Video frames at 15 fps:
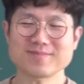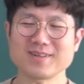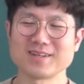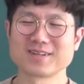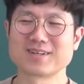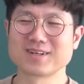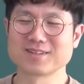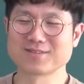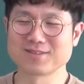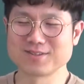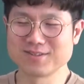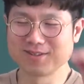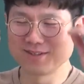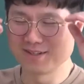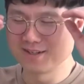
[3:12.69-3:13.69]

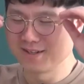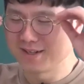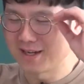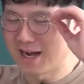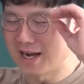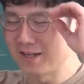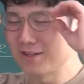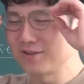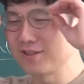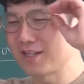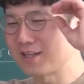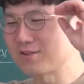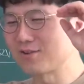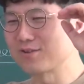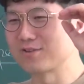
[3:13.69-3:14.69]
그래서 안경이
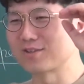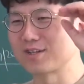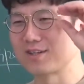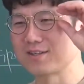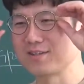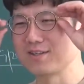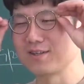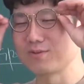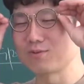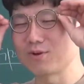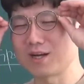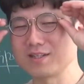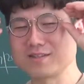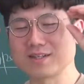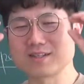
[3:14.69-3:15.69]
딱 떨어졌잖아 근데 또
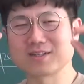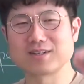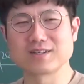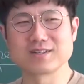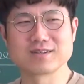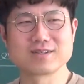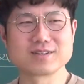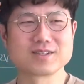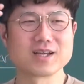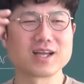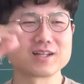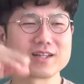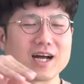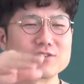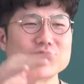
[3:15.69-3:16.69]
한 새끼가 이제
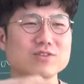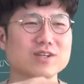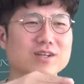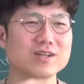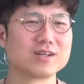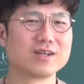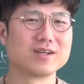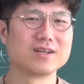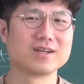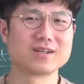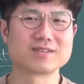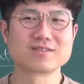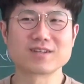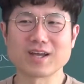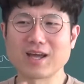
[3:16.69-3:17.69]
나중에
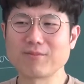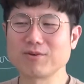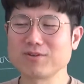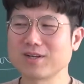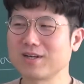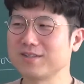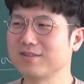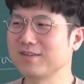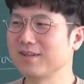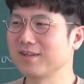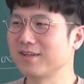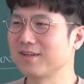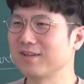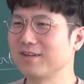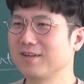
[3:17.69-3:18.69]
그 새끼 해병대
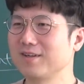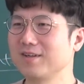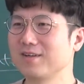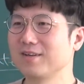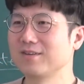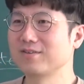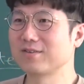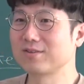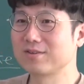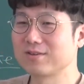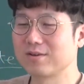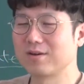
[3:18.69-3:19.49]
갔는데 그새끼